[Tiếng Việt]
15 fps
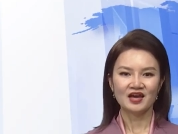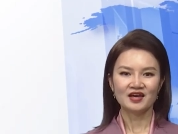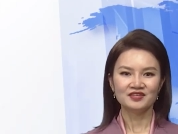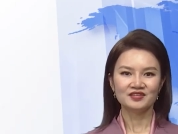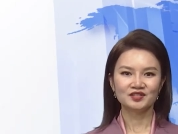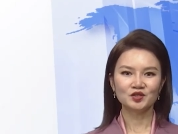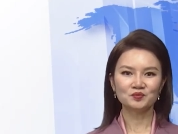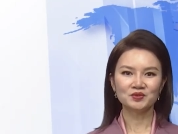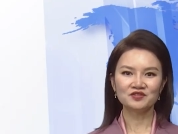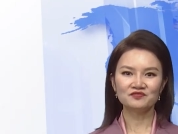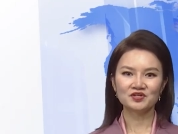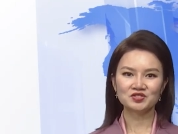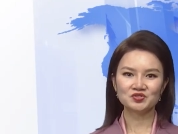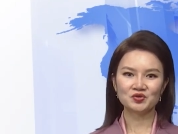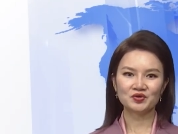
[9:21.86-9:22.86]
Những thông tin
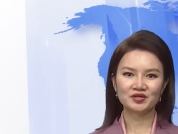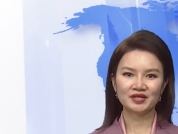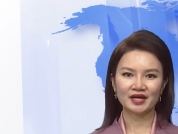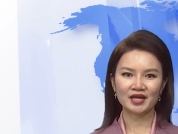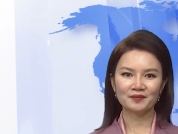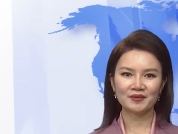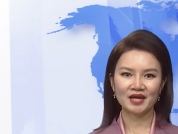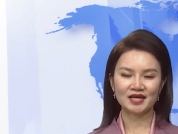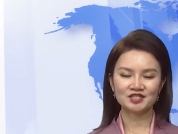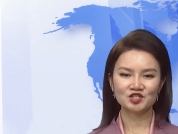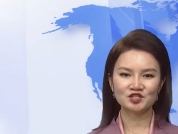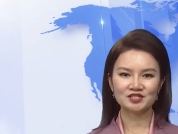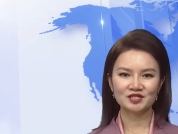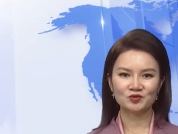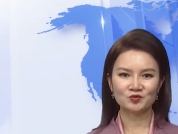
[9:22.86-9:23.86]
vừa rồi đã khép lại
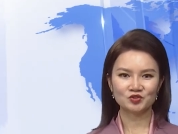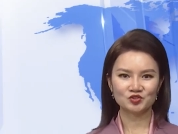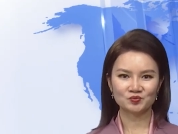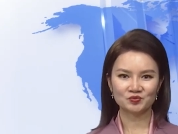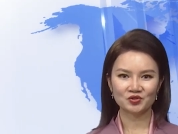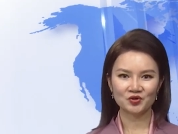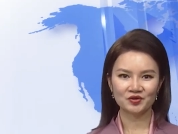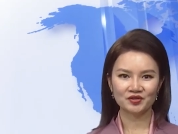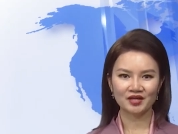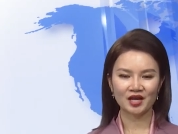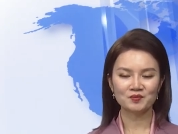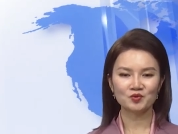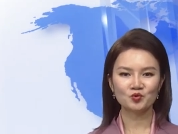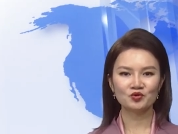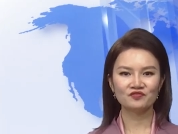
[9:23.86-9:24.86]
chương trình của chúng tôi.
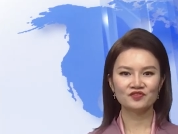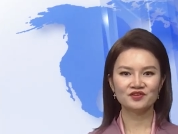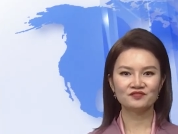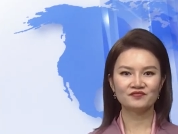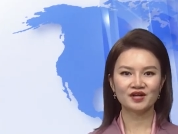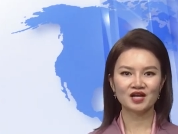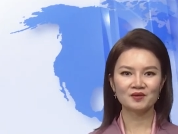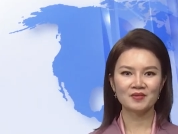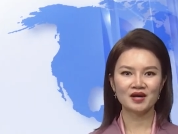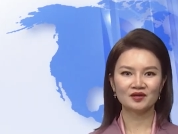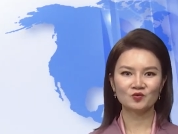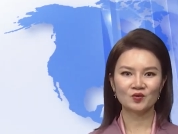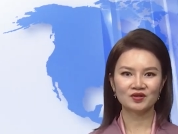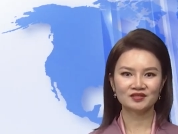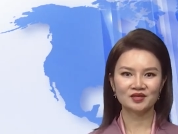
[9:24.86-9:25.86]
Cảm ơn quý vị và các bạn
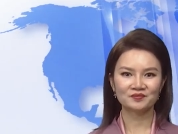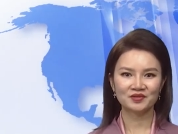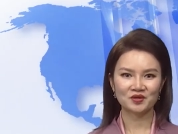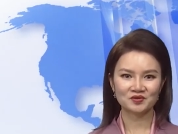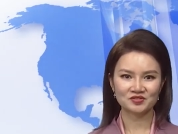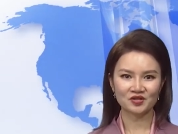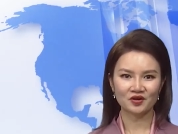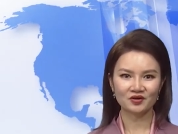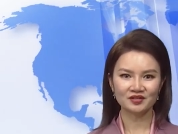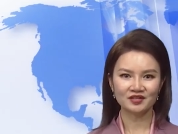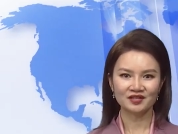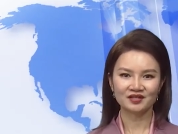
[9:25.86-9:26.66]
quan tâm theo dõi.